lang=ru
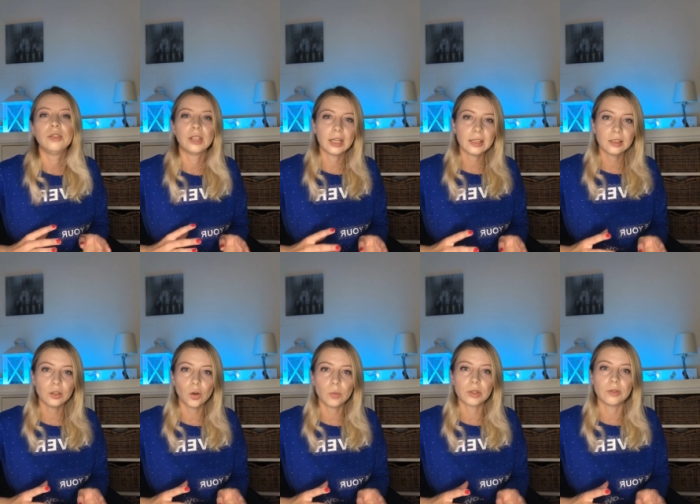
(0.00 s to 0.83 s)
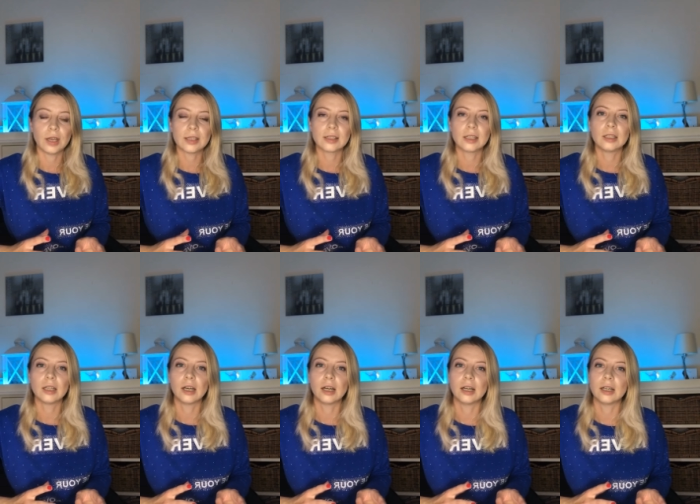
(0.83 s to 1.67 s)
Двенадцатый дом
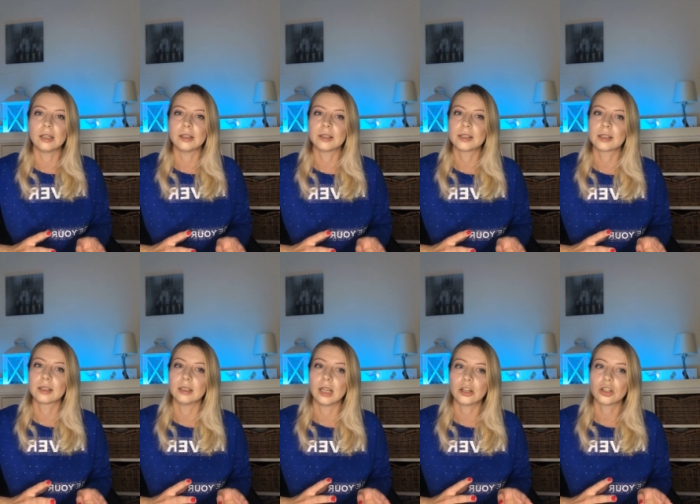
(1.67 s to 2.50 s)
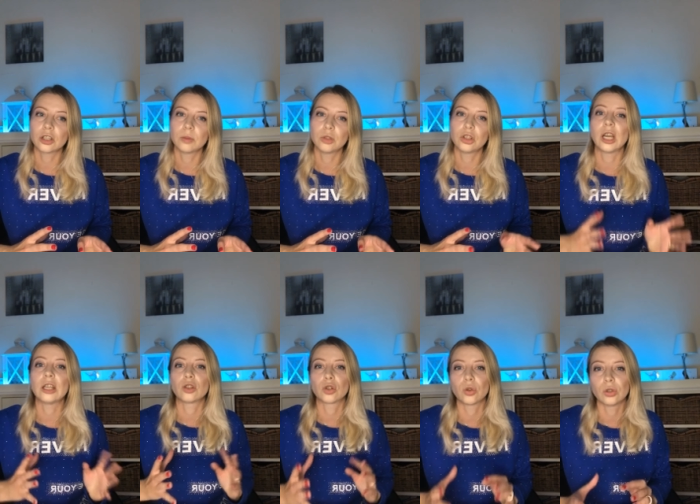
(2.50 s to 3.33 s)
связан э, с нашим,
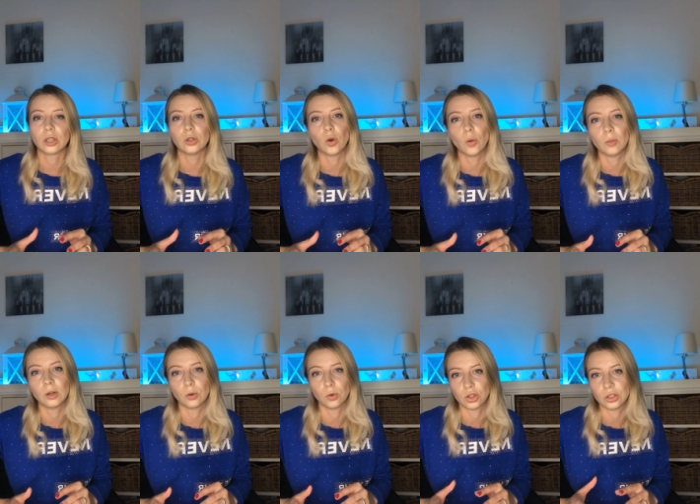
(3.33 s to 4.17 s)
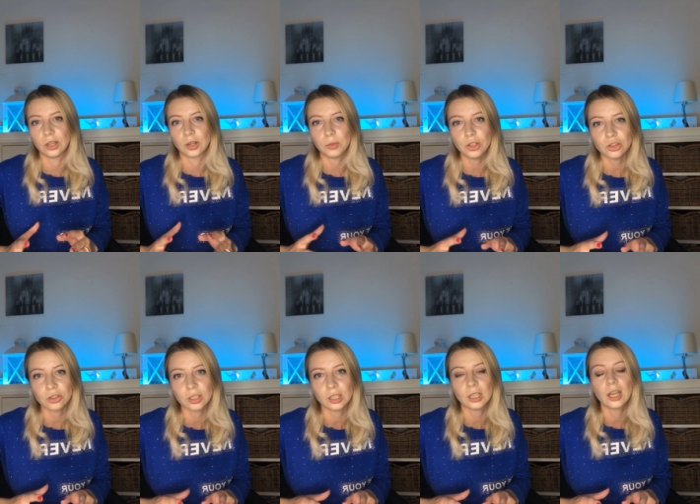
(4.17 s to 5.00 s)
считается, что это дом э, очень
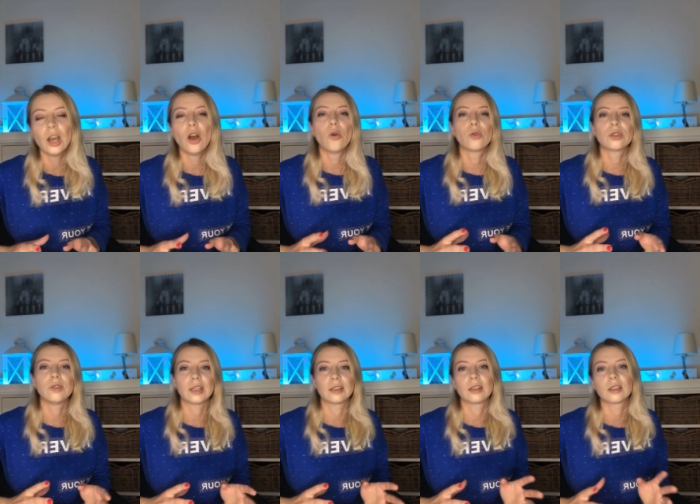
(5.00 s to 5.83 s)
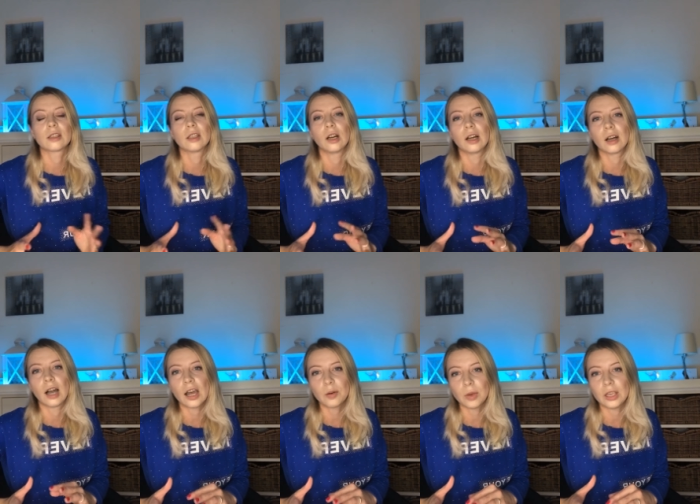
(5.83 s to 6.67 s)
кармический, он ну, связан с
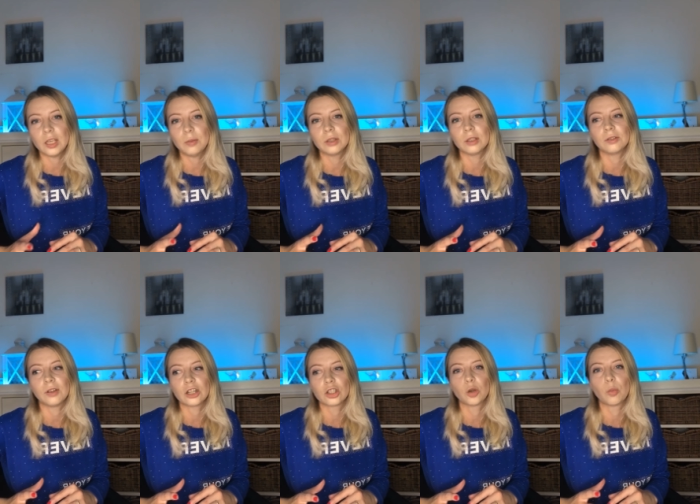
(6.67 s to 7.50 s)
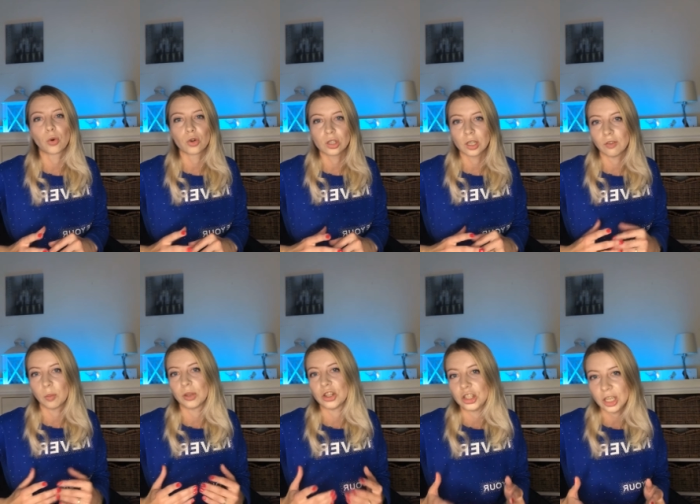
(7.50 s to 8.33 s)
кармой именно ваших прошлых
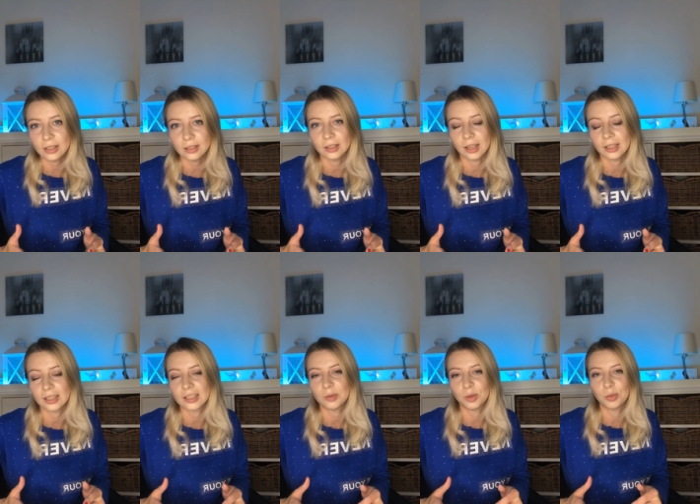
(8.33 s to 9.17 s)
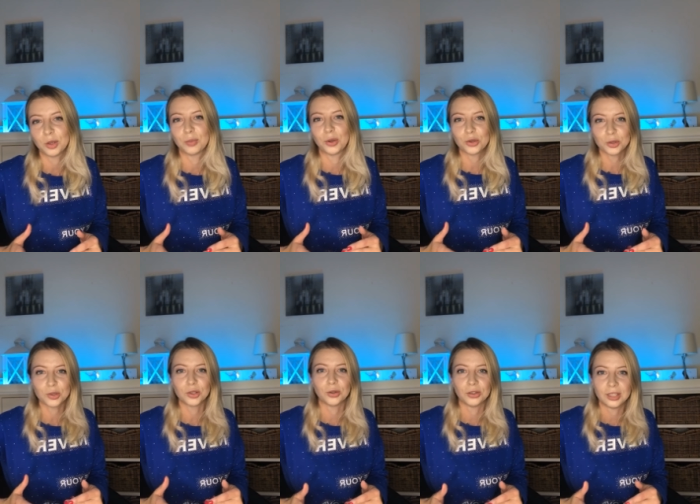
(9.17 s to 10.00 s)
воплощений, да, если мы
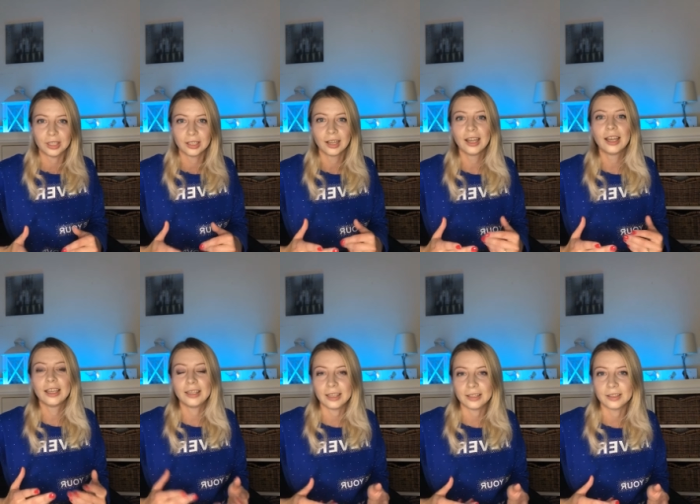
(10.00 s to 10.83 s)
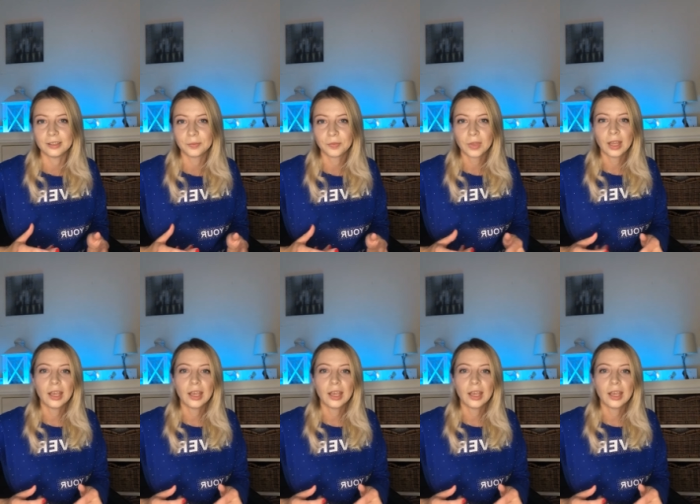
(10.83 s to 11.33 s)
предположим, что они есть.